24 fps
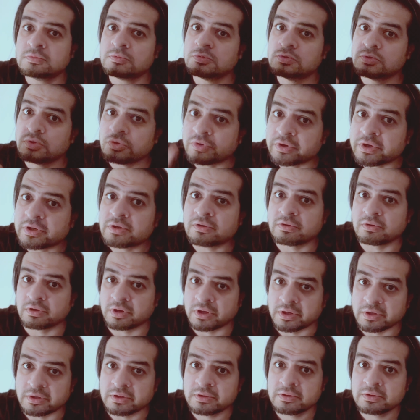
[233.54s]
तो रीड
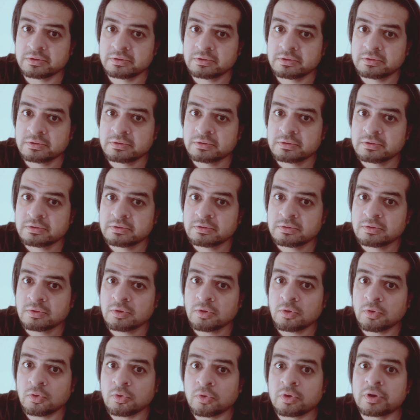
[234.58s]
कुरान
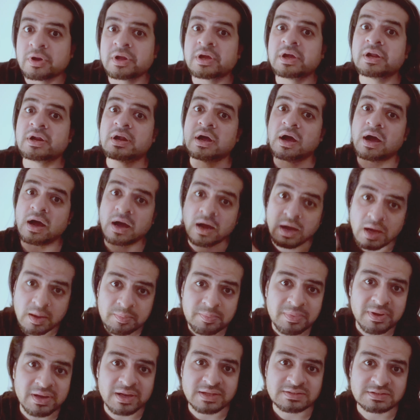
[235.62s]
और अगर
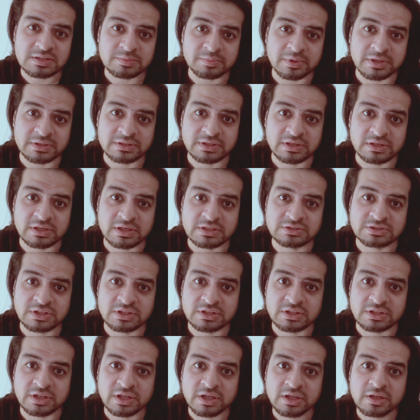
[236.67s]
आप अल्लाह से बात करना
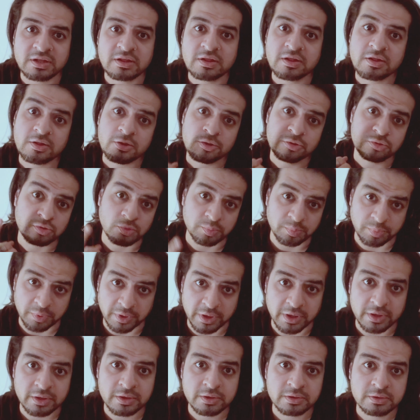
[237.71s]
चाहते हैं तो प्रे
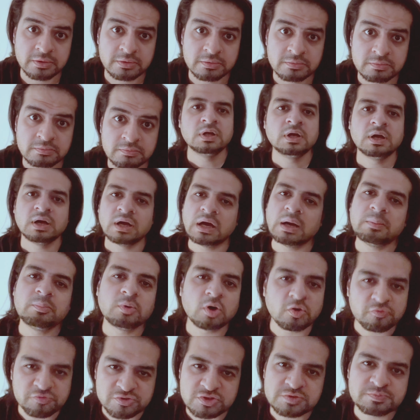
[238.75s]
अब
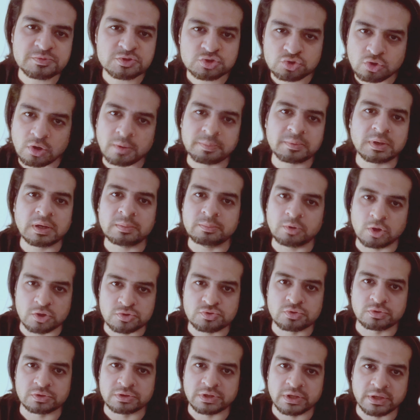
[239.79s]
ऑफिस में जो आपका
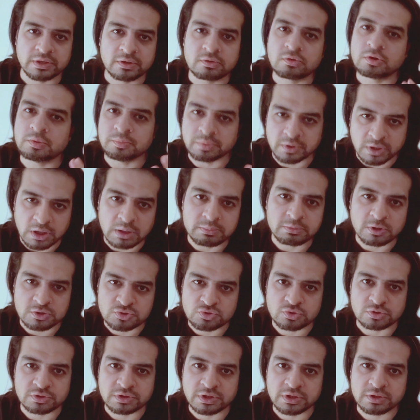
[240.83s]
बॉस होता है कोई बड़ा बॉस
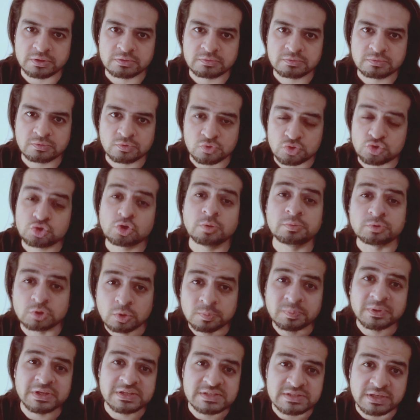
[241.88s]
होता है उसको भी तो
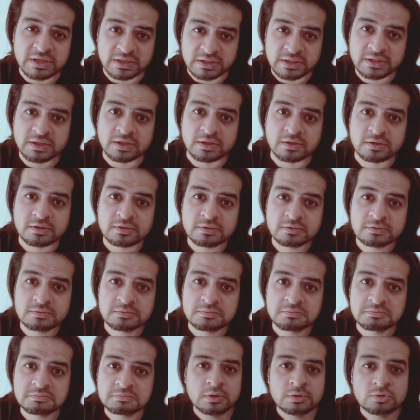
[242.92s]
प्लीज़ करते हैं ना
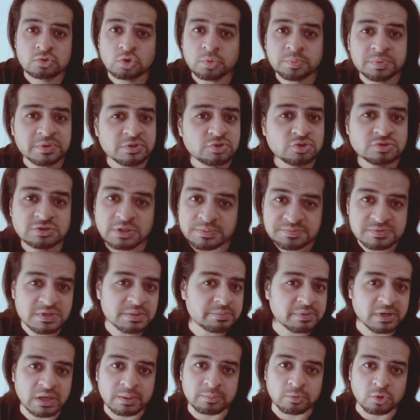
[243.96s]
तो फिर जो सबसे
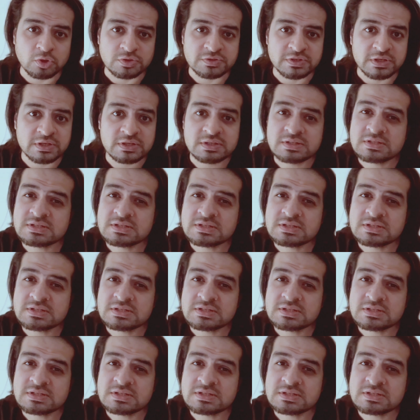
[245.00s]
बड़ा बॉस है